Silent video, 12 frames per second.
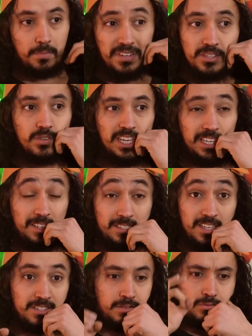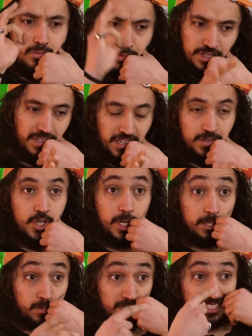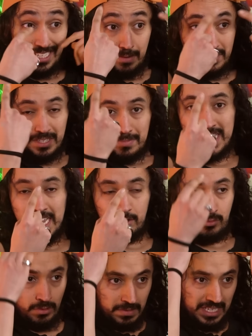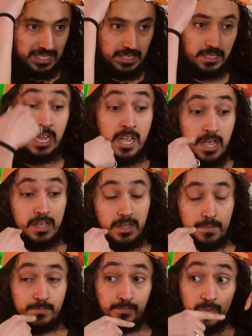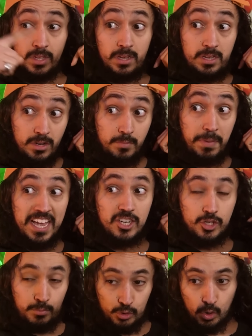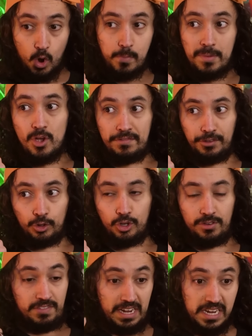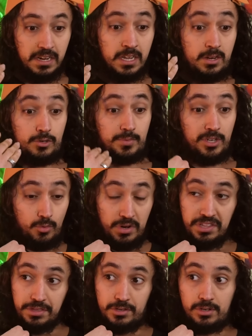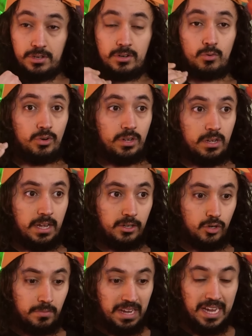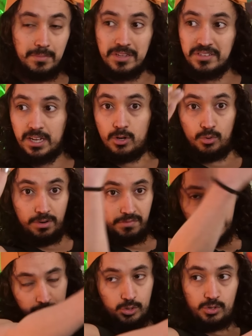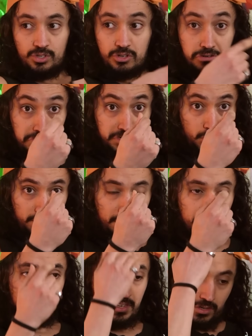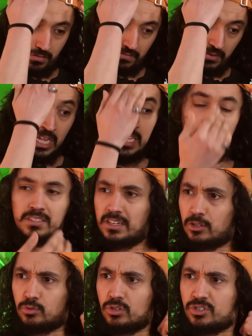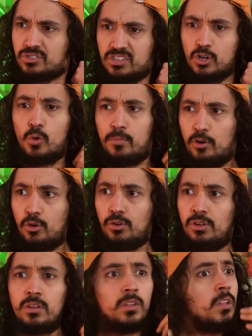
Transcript: komplett zu Recht. Das heißt, du musst den dann schicken. So, dasselbe ist mit NATO. Aber jetzt ist, ähm, Pages musst du auch bei mir öffnen können, weil ich bin ja Raytheon oder angenommen Rheinmetall oder Französische, die auch Waffen verkaufen. Die sagen natürlich, Sacrobleu,